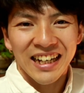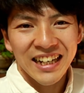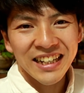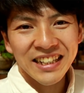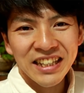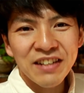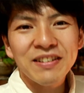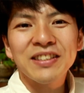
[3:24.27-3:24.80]
は
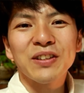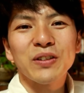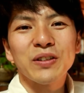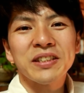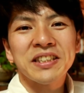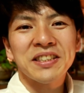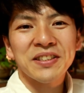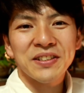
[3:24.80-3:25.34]
い、では
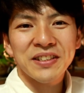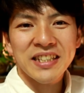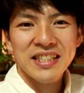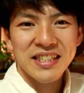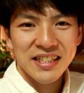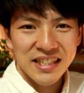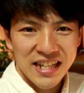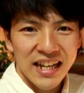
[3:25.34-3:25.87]
当日で
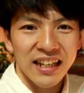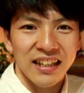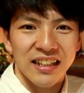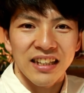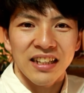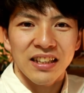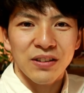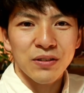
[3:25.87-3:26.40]
すね。
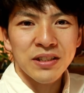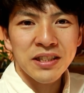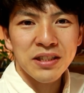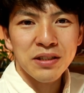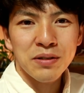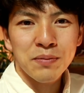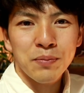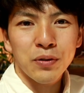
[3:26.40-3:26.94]
当日
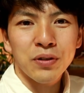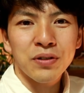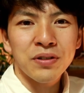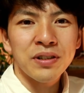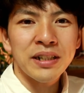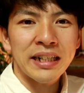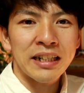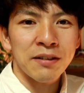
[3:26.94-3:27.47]
僕
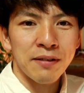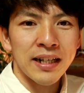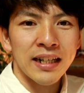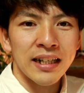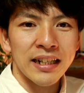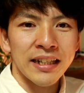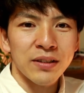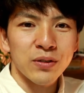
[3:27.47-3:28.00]
ら
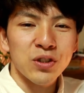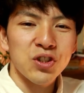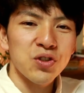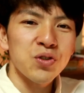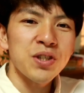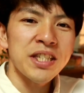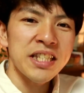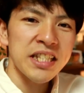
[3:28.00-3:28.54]
は、
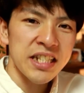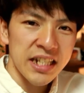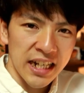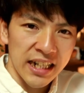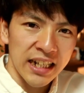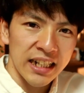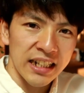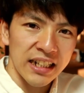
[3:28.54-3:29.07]
11時
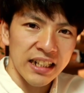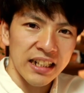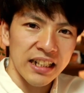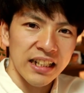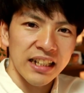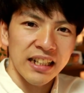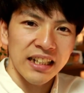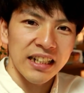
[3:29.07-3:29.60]
から
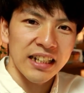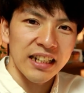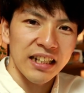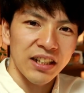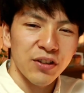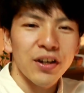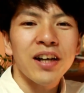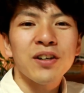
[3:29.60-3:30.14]

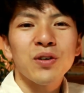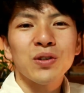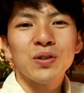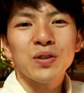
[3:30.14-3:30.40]
予約を